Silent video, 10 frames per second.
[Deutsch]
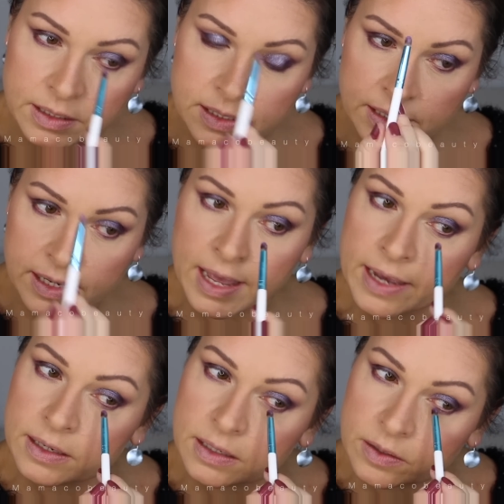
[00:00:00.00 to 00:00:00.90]
diesen
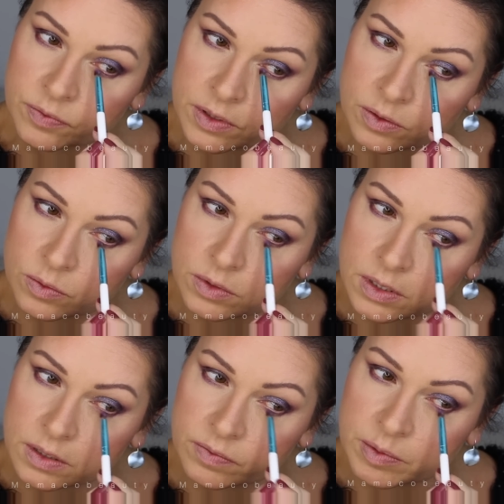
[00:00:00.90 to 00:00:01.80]
kleinen hier, für den
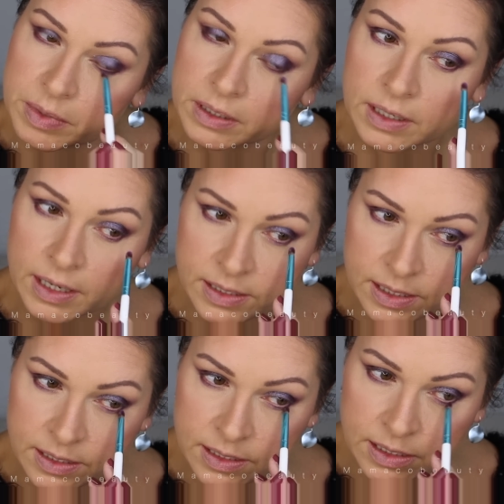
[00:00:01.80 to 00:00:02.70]
unteren Wimpernkranz
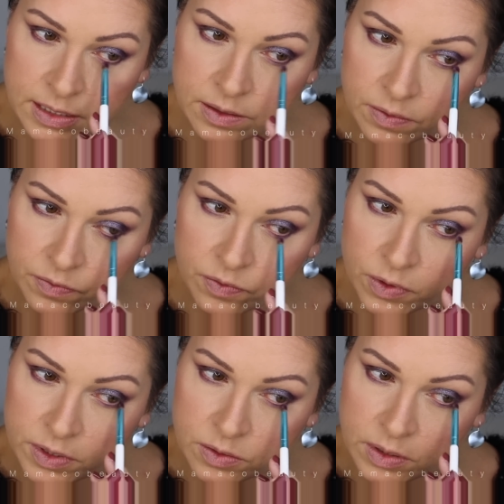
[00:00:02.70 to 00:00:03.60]
jetzt nicht
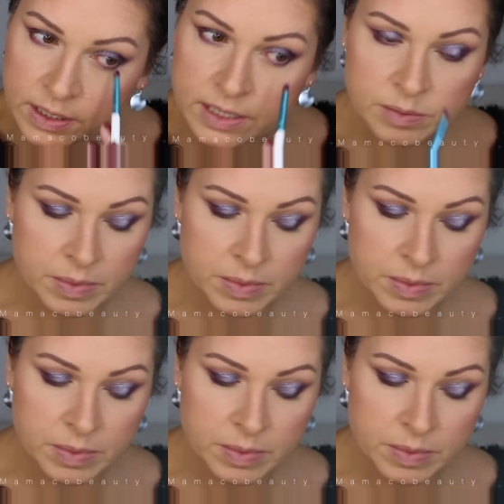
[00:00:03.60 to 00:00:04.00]
feucht oder nass